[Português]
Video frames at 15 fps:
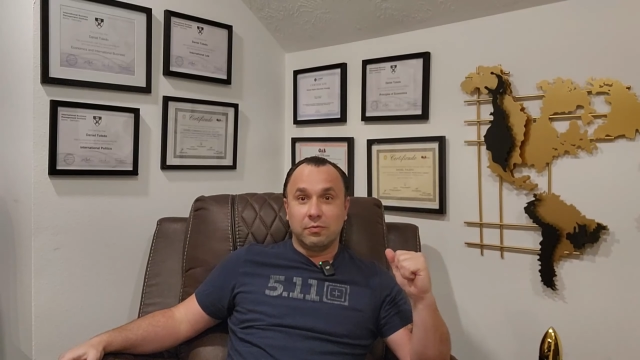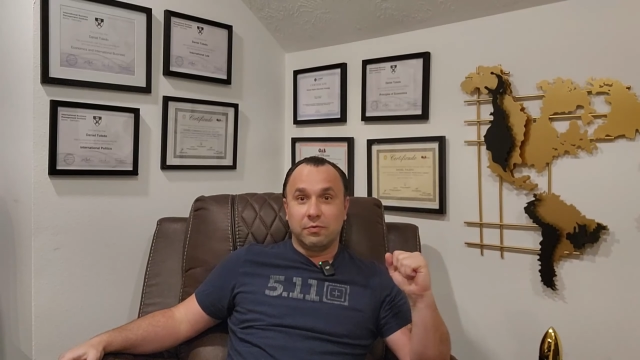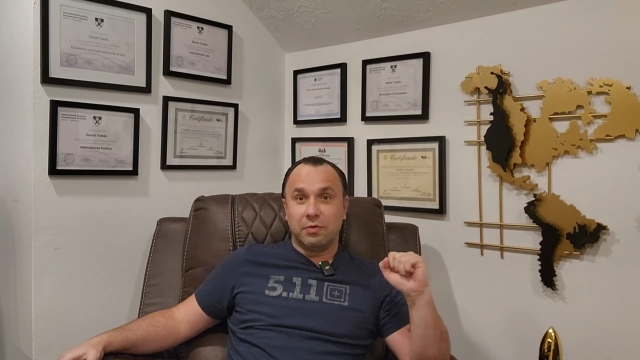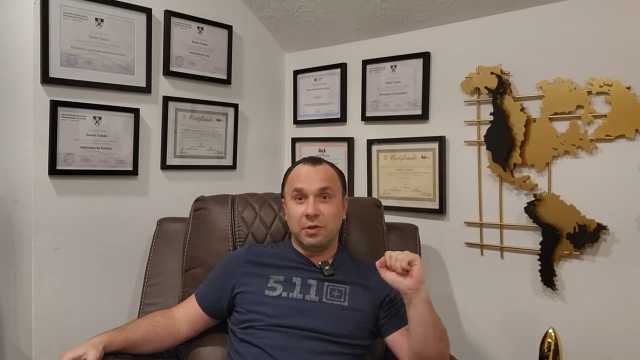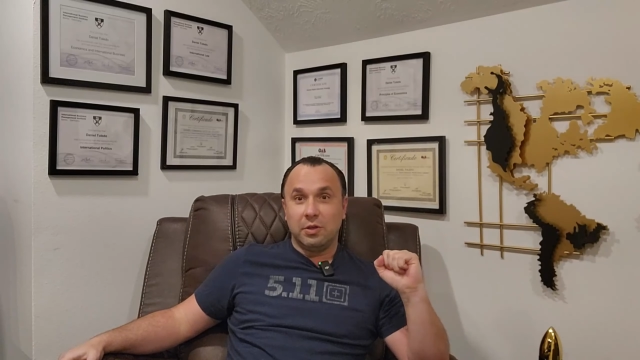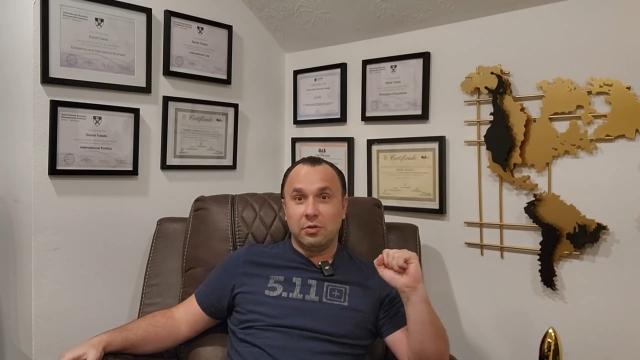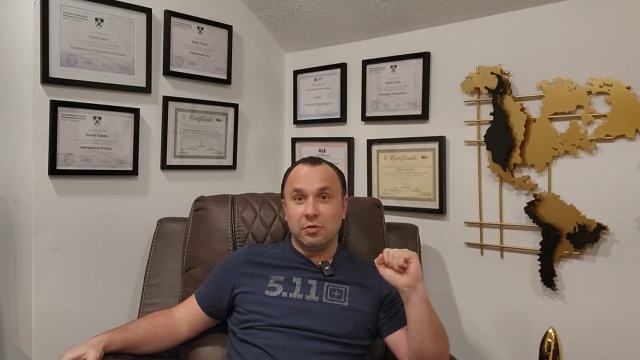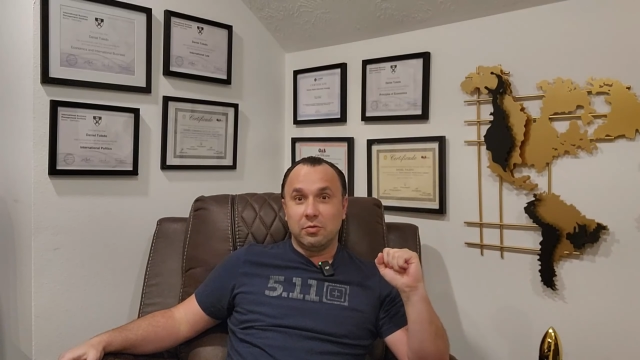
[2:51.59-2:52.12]

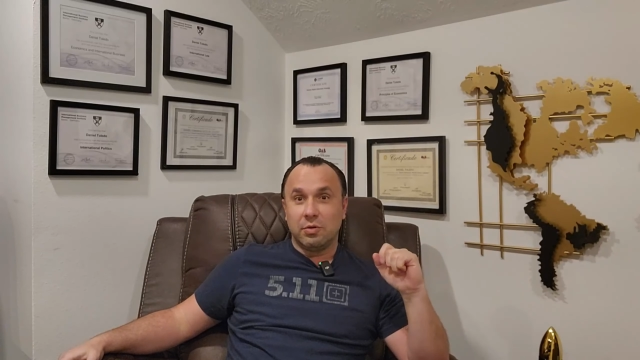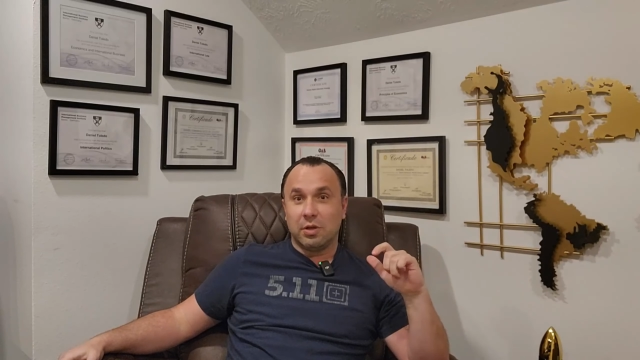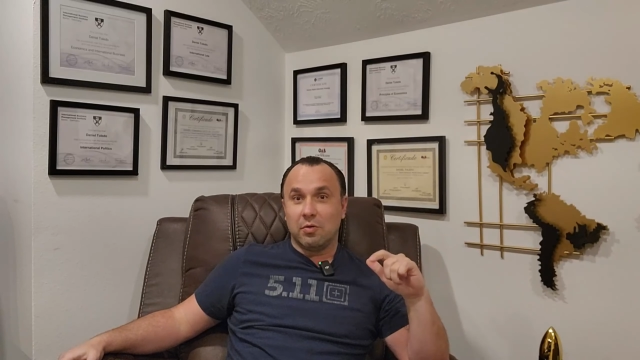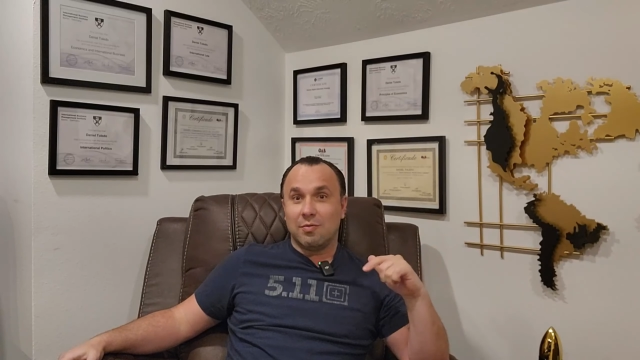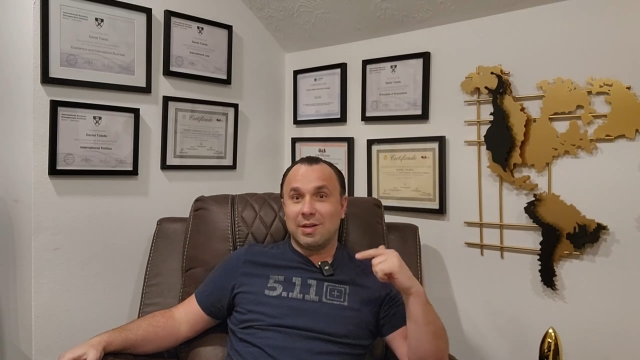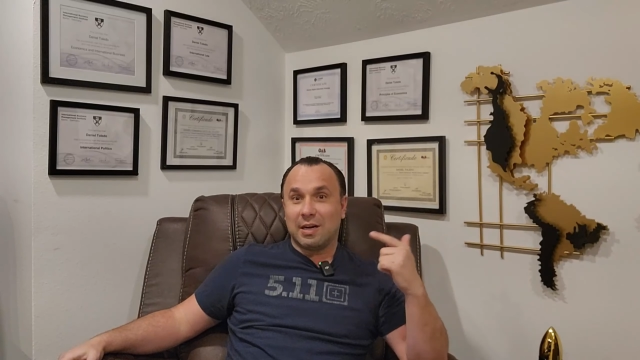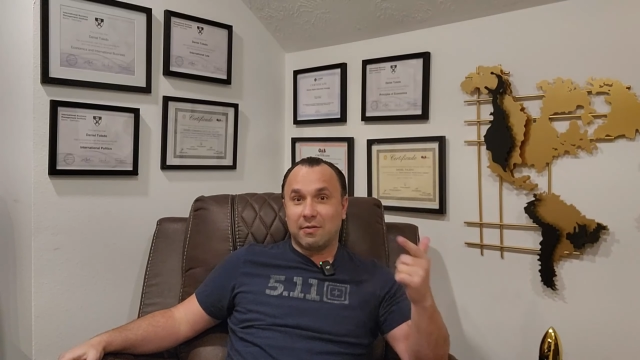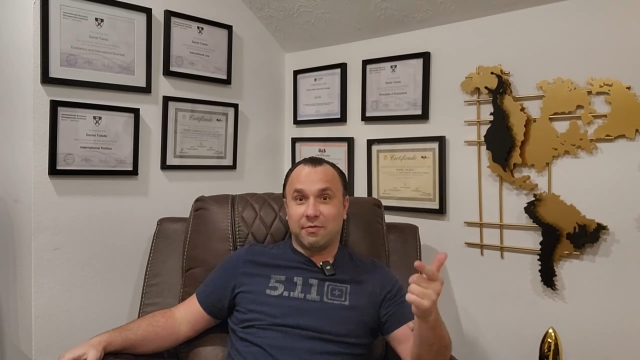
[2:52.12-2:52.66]
vídeo que eu
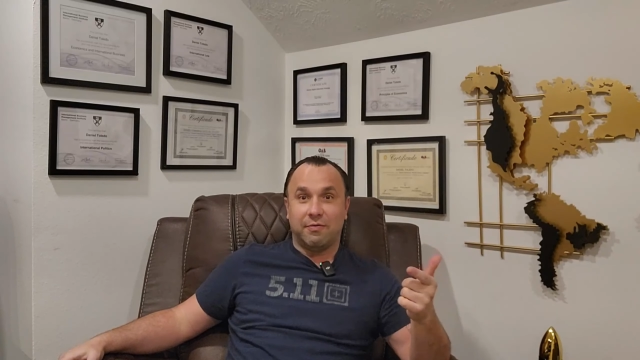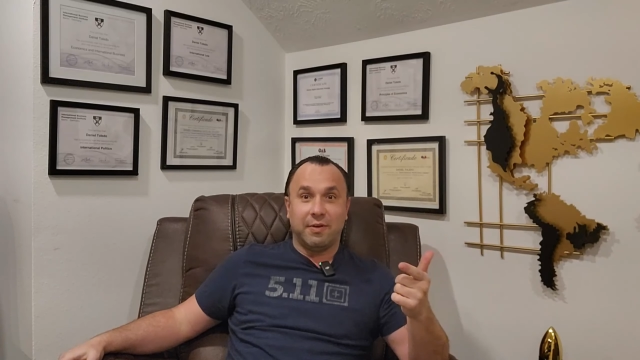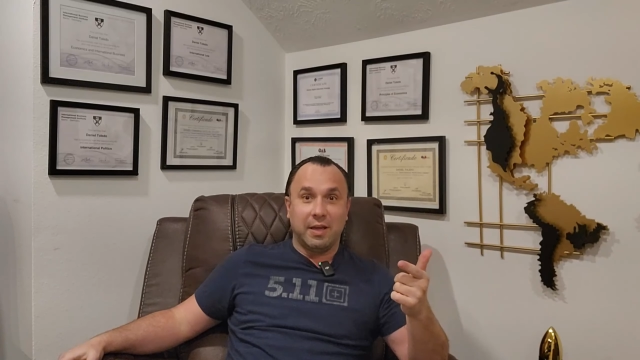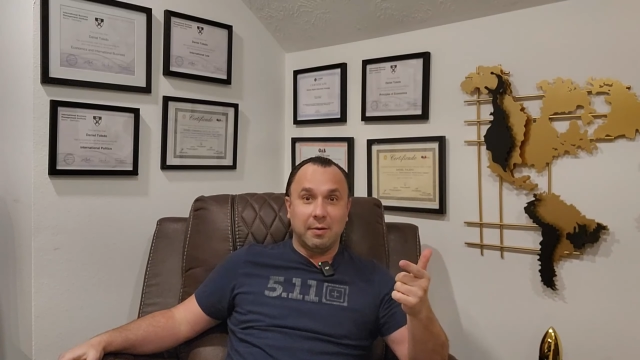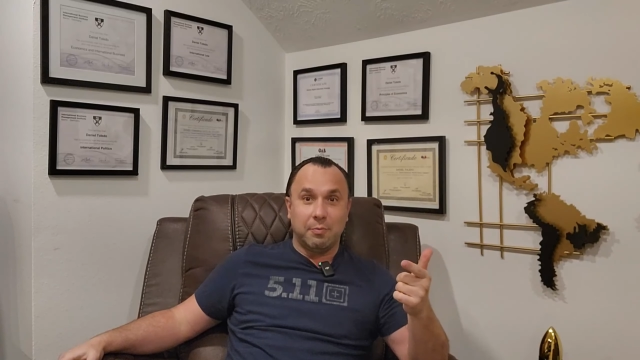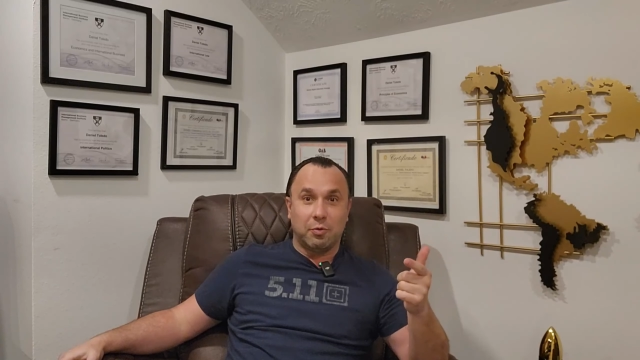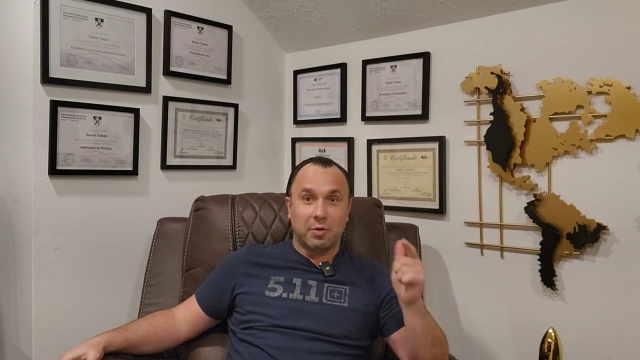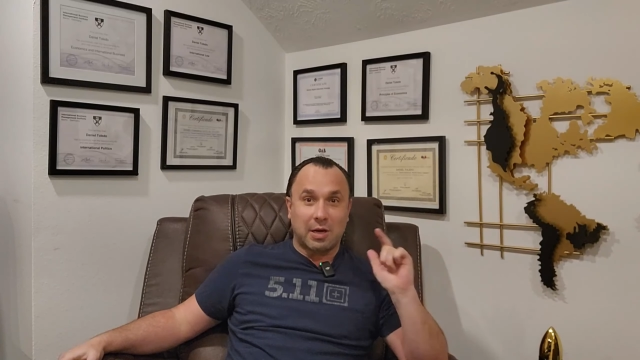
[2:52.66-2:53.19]

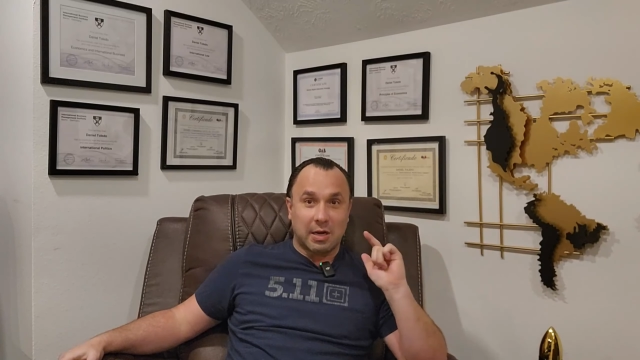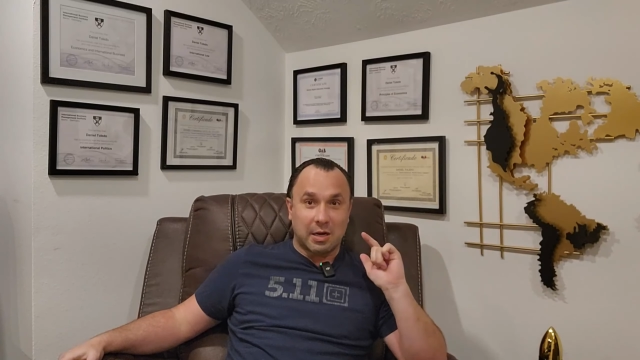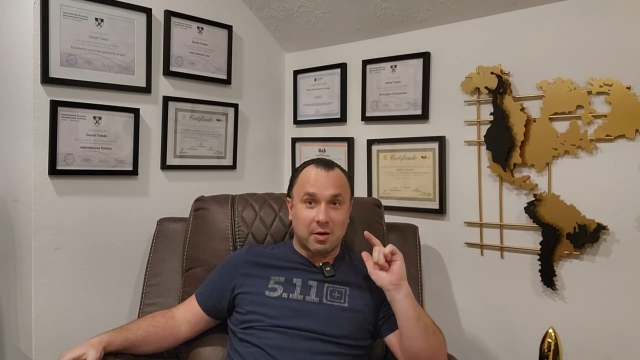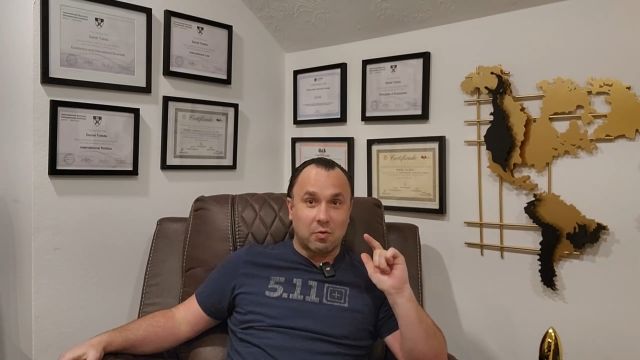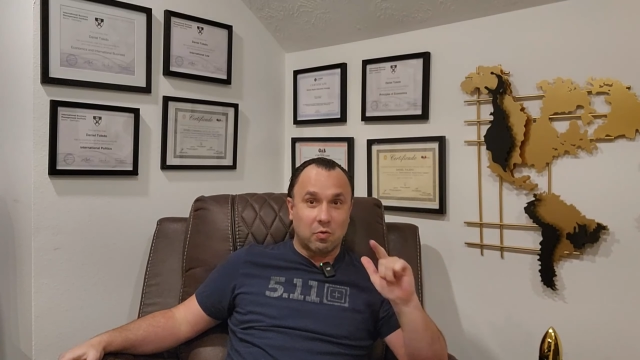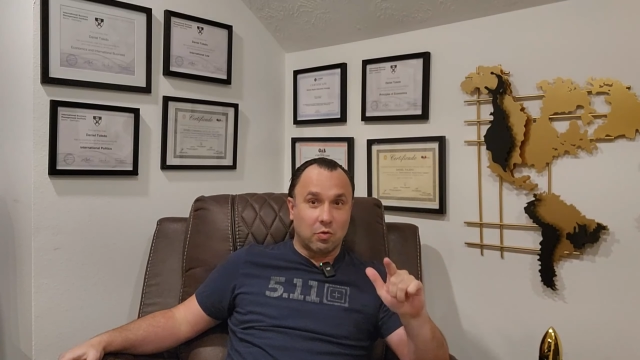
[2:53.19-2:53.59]
gravei para o canal